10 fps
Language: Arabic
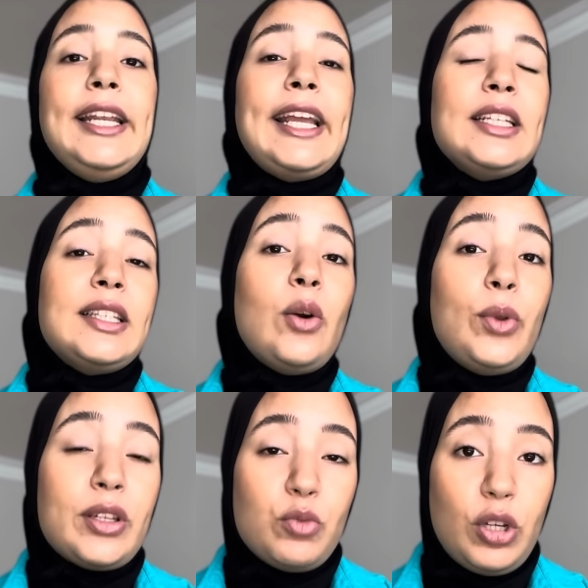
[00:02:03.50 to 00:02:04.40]
كانت
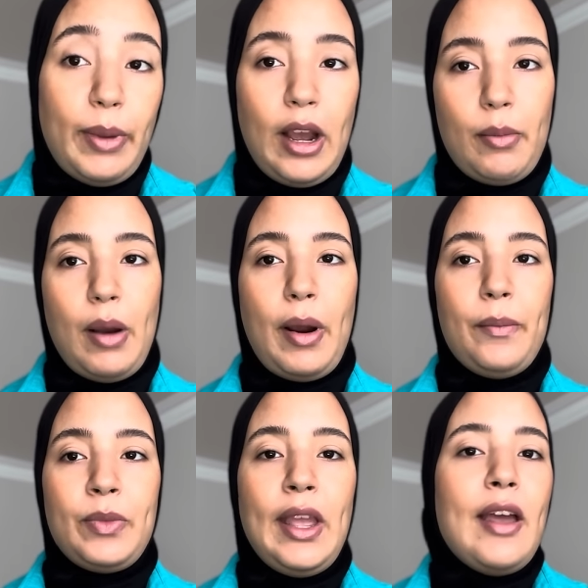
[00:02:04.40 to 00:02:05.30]
ناويه تمشي معاه ماما
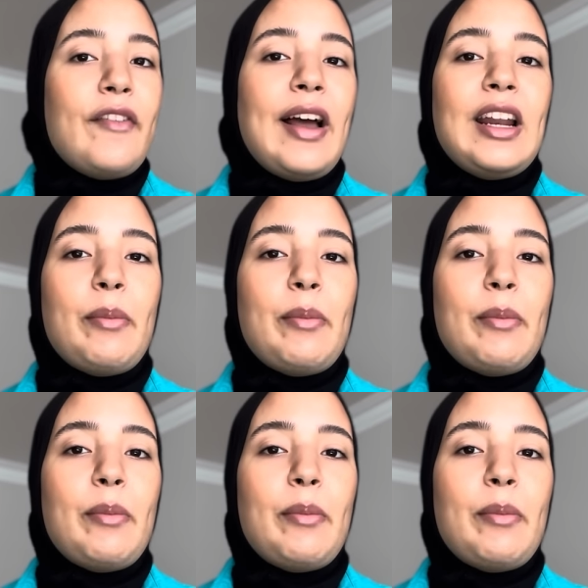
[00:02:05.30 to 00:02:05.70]
فانا